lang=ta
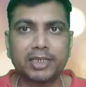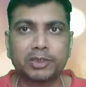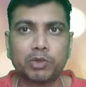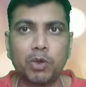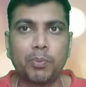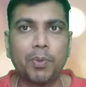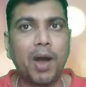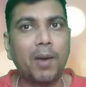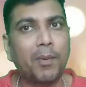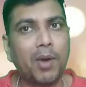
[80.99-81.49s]
ஸோ
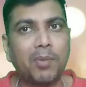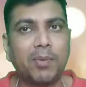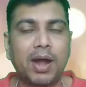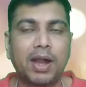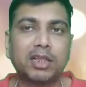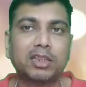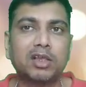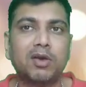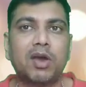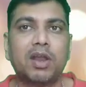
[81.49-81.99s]
பார்ப்போம்
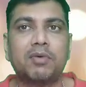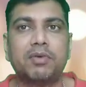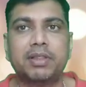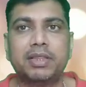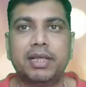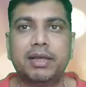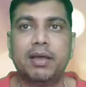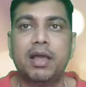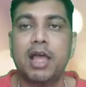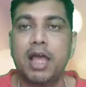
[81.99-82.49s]
அடுத்த வாரம்
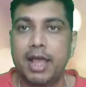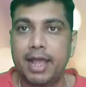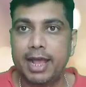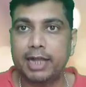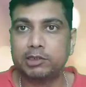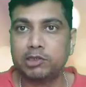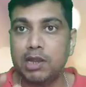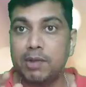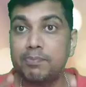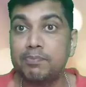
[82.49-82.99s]
வந்து
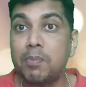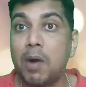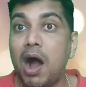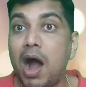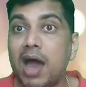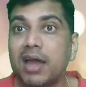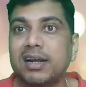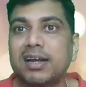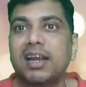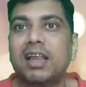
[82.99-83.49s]
ஆக்சுவலாக
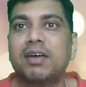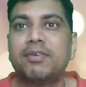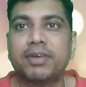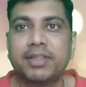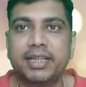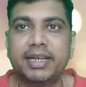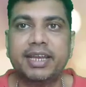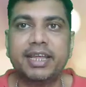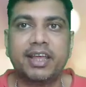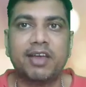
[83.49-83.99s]
பார்க்கில்
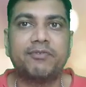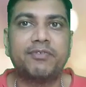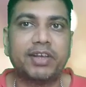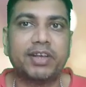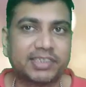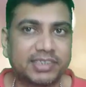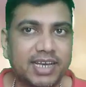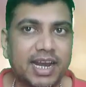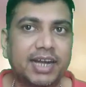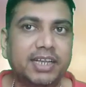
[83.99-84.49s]
வந்து நீங்கள்
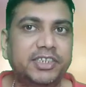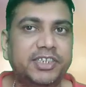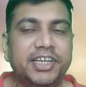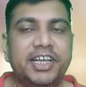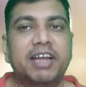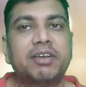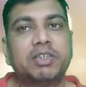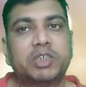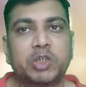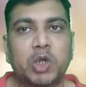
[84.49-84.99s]
ஃபஸ்ட்டு
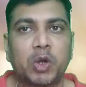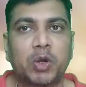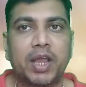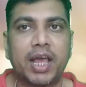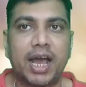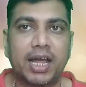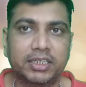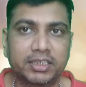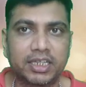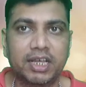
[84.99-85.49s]
அடிச்சிங்கன்னு
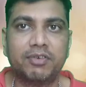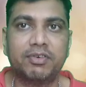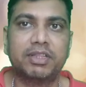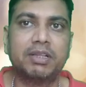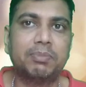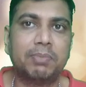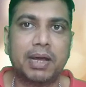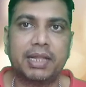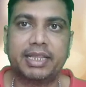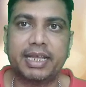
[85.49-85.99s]
வச்சுக்கோங்களேன் அதுதான்
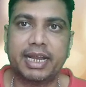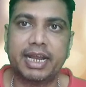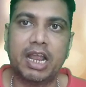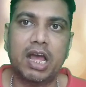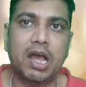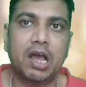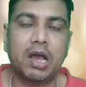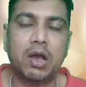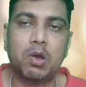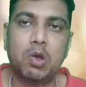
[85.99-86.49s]
வந்து
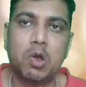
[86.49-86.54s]
பார்த்தீங்கன்னா